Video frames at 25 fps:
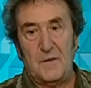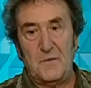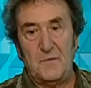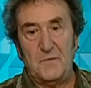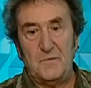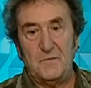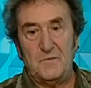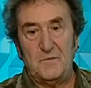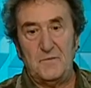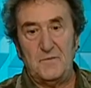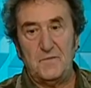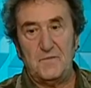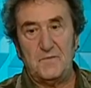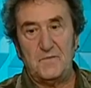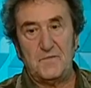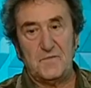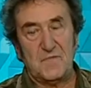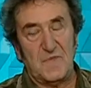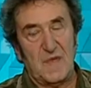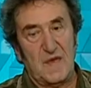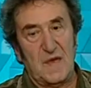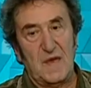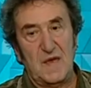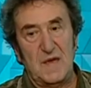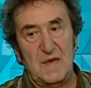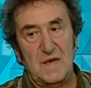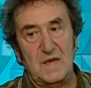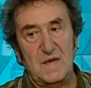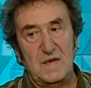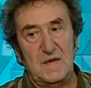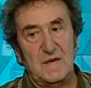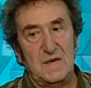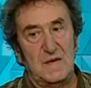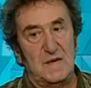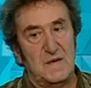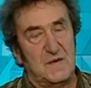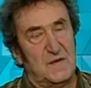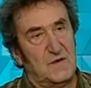
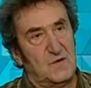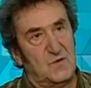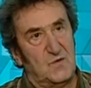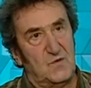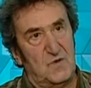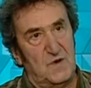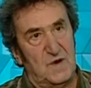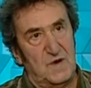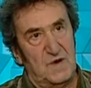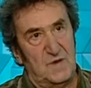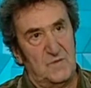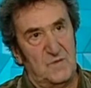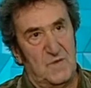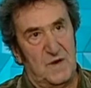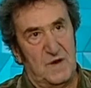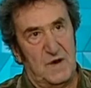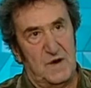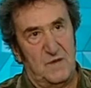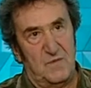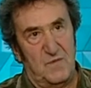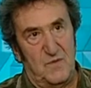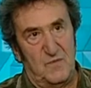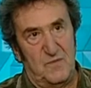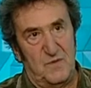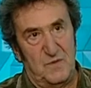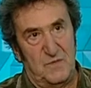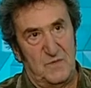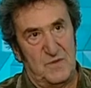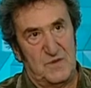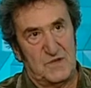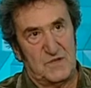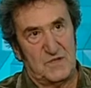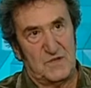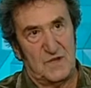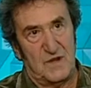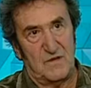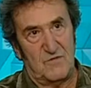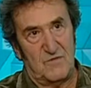э, которые могли бы быть
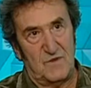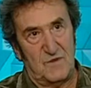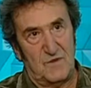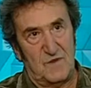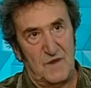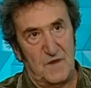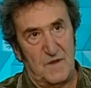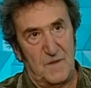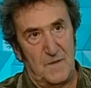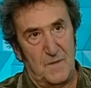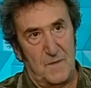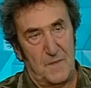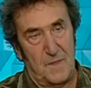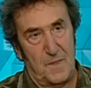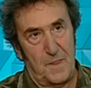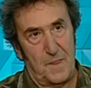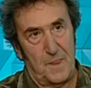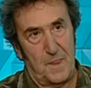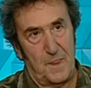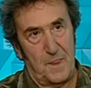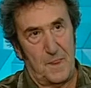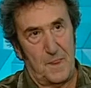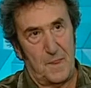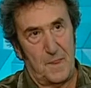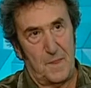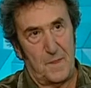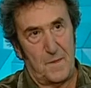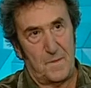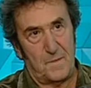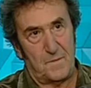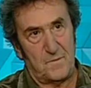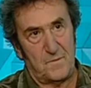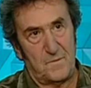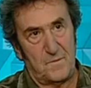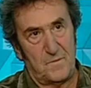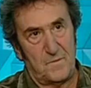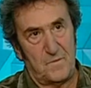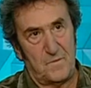представлены.
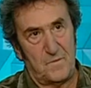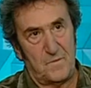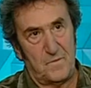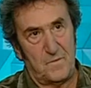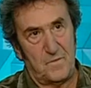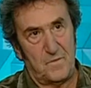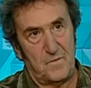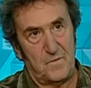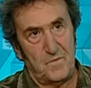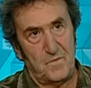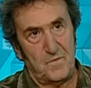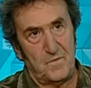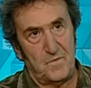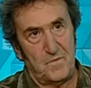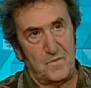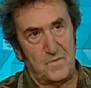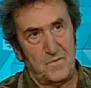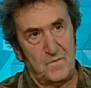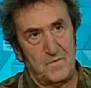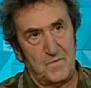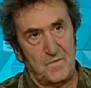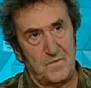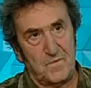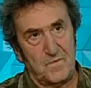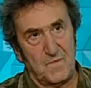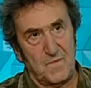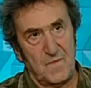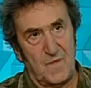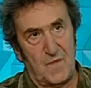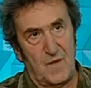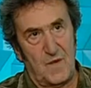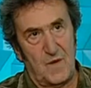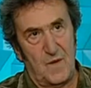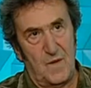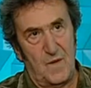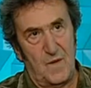Ну, вам грех жаловаться, вы